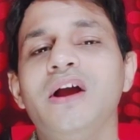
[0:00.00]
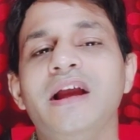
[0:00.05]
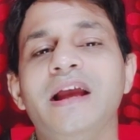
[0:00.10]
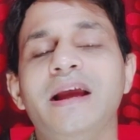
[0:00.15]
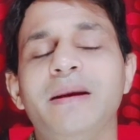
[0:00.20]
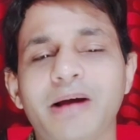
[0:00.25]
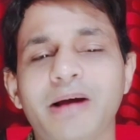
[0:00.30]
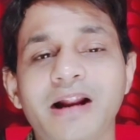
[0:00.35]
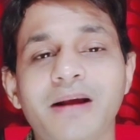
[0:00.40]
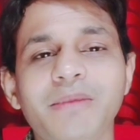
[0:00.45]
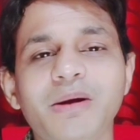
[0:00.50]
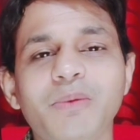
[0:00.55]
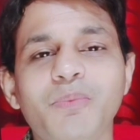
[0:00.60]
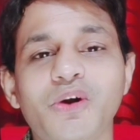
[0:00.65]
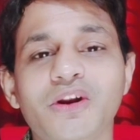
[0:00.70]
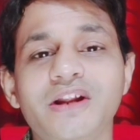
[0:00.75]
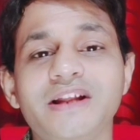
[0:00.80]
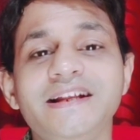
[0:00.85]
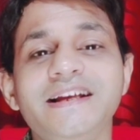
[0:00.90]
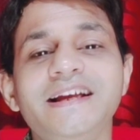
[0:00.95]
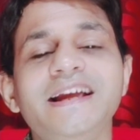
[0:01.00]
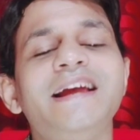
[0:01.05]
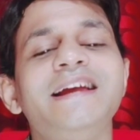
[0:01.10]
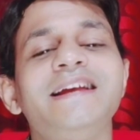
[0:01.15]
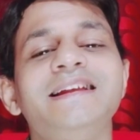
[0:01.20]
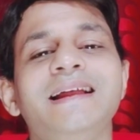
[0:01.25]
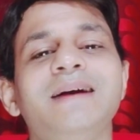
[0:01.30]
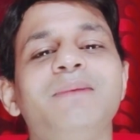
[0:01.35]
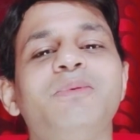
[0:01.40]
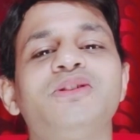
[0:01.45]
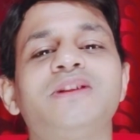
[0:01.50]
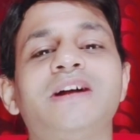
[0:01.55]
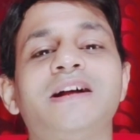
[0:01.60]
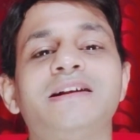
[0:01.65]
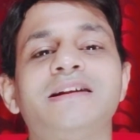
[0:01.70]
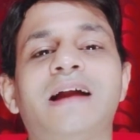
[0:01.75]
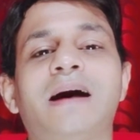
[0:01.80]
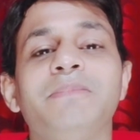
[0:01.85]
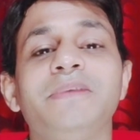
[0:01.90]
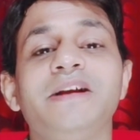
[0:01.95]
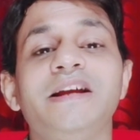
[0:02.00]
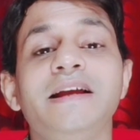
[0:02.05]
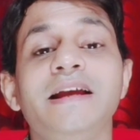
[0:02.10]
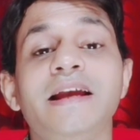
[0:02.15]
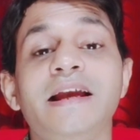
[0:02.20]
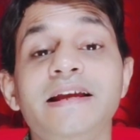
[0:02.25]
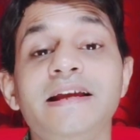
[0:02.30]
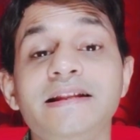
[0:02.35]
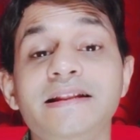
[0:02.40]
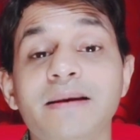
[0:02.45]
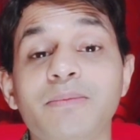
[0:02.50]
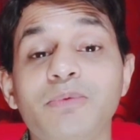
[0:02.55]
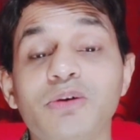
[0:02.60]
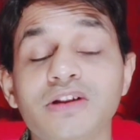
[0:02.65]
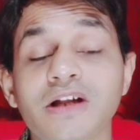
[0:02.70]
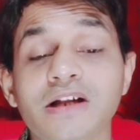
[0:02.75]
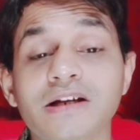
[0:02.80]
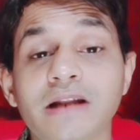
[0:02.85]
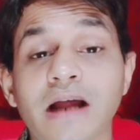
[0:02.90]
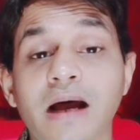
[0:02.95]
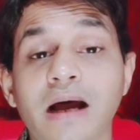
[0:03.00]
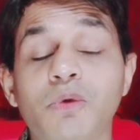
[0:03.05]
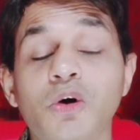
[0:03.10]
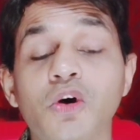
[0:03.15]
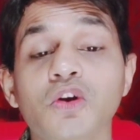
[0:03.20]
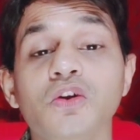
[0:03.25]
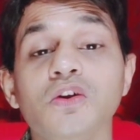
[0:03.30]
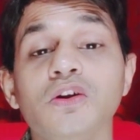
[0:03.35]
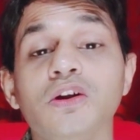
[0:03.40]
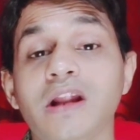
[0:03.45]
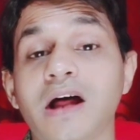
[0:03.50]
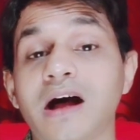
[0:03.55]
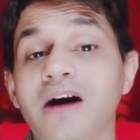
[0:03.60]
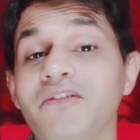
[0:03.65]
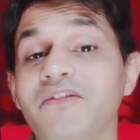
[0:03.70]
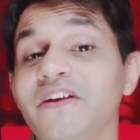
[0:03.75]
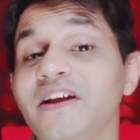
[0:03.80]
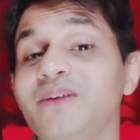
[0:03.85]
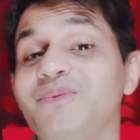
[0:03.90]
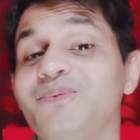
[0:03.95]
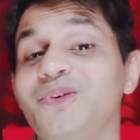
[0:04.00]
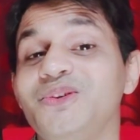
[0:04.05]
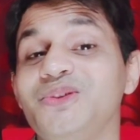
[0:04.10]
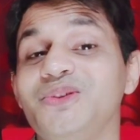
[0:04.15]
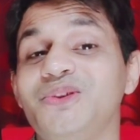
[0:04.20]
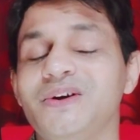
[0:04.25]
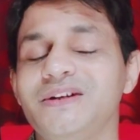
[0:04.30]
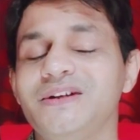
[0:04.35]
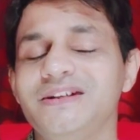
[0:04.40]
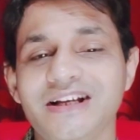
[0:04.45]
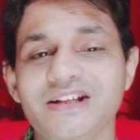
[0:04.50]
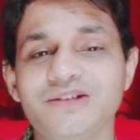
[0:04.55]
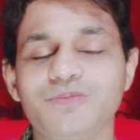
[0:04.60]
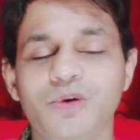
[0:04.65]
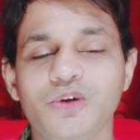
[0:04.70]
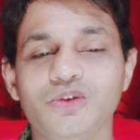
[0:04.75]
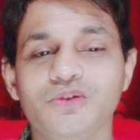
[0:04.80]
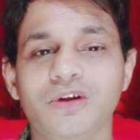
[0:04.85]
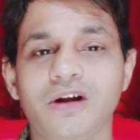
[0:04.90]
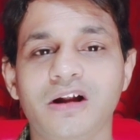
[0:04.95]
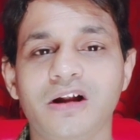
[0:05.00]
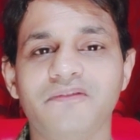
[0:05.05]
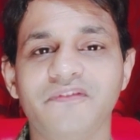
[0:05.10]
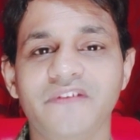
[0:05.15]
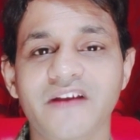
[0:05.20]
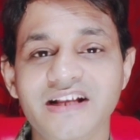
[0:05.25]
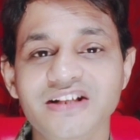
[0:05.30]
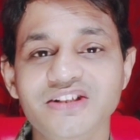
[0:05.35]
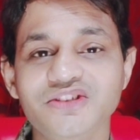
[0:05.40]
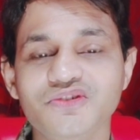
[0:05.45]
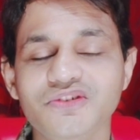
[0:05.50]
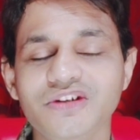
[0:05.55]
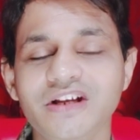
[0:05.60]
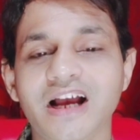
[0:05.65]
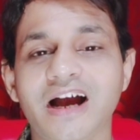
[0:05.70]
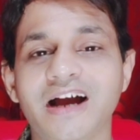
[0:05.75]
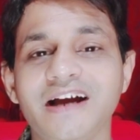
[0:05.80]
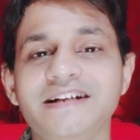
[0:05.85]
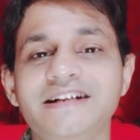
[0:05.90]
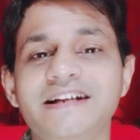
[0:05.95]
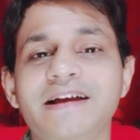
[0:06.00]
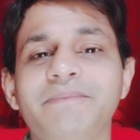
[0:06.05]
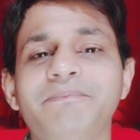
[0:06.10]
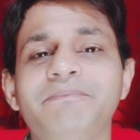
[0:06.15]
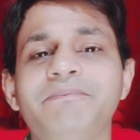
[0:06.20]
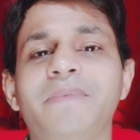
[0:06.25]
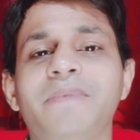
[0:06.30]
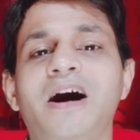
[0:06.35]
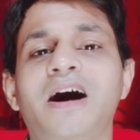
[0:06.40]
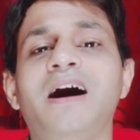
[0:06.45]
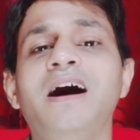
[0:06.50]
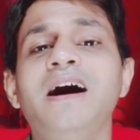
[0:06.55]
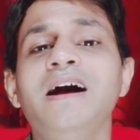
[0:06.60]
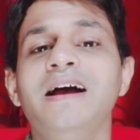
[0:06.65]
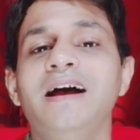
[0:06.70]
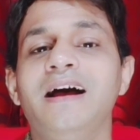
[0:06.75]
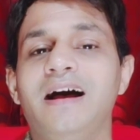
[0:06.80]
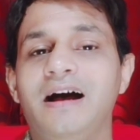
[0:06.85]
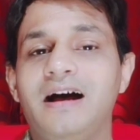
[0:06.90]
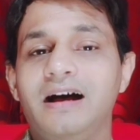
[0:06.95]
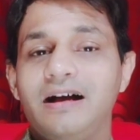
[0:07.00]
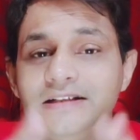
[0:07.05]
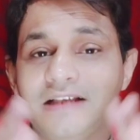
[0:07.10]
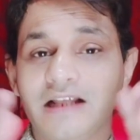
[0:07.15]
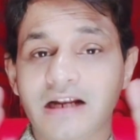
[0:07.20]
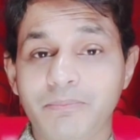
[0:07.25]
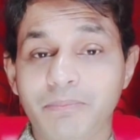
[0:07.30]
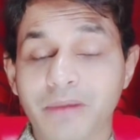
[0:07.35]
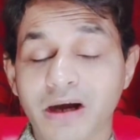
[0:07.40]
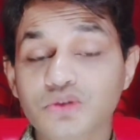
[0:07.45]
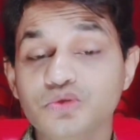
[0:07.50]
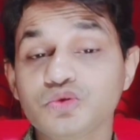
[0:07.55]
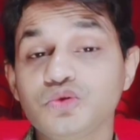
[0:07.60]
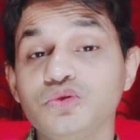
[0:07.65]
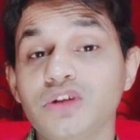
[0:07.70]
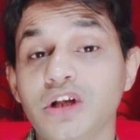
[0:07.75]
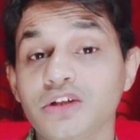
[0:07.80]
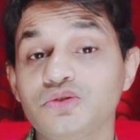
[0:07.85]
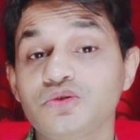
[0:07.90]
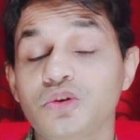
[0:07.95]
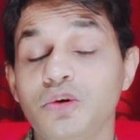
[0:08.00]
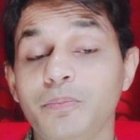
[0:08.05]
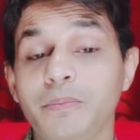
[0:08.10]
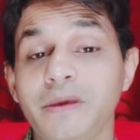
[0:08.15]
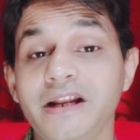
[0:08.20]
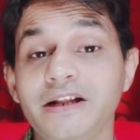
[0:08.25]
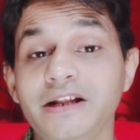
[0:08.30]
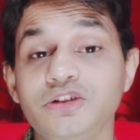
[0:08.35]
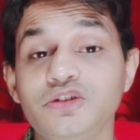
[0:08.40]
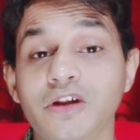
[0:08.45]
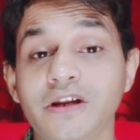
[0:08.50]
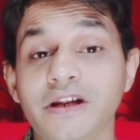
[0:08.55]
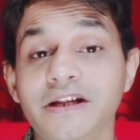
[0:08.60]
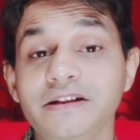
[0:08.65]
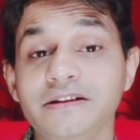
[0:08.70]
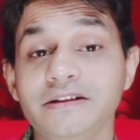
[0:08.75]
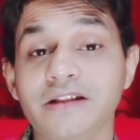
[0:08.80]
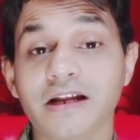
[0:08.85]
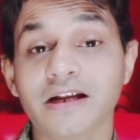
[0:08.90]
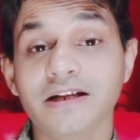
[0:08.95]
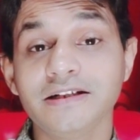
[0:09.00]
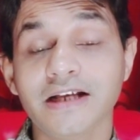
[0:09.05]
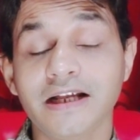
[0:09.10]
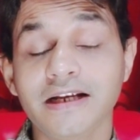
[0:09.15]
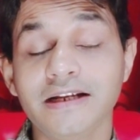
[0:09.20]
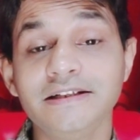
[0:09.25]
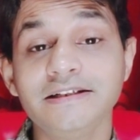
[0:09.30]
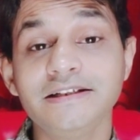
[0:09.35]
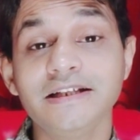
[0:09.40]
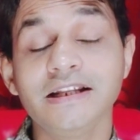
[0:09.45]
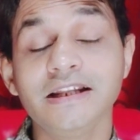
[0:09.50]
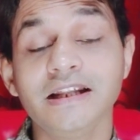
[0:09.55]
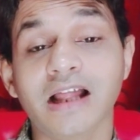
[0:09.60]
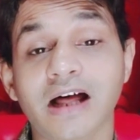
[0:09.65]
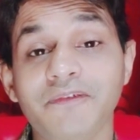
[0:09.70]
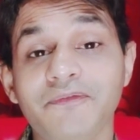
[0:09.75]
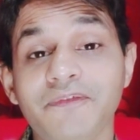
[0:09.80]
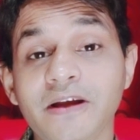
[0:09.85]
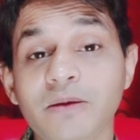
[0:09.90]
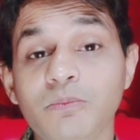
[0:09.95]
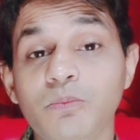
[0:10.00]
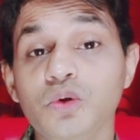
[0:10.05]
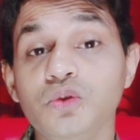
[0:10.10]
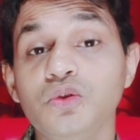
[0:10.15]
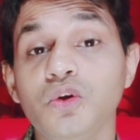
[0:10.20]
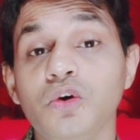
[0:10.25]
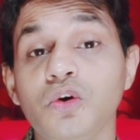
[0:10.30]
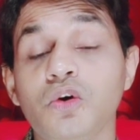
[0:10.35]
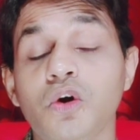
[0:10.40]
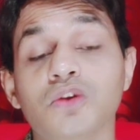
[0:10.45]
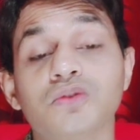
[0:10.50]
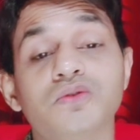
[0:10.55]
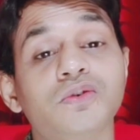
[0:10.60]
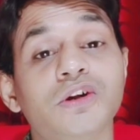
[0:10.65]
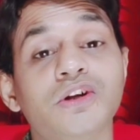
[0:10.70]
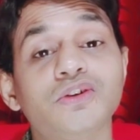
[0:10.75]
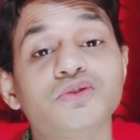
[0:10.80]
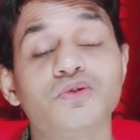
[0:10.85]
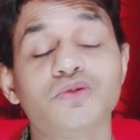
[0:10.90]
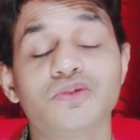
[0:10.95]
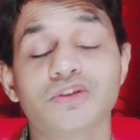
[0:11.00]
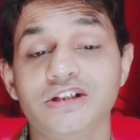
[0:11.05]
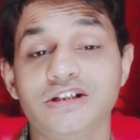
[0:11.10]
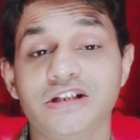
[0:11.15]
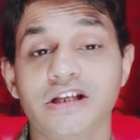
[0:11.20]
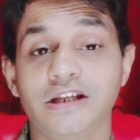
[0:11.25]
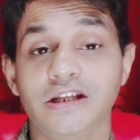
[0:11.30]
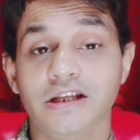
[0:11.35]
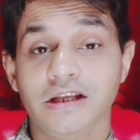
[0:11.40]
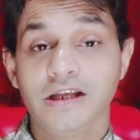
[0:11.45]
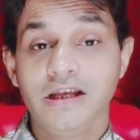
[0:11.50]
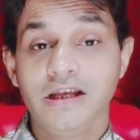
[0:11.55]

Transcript: এবার আমি বলে দিই এই দেবতার নাম কি এই দেবতার নাম হলো লাফিং বুদ্ধ ইয়েস বন্ধুরা ফেংসুই আইটেম বা যারা বাস্তুশাস্ত্র মেনে চলেন তারা জানেন যে লাফিং বুদ্ধ কতটা শক্তিশালী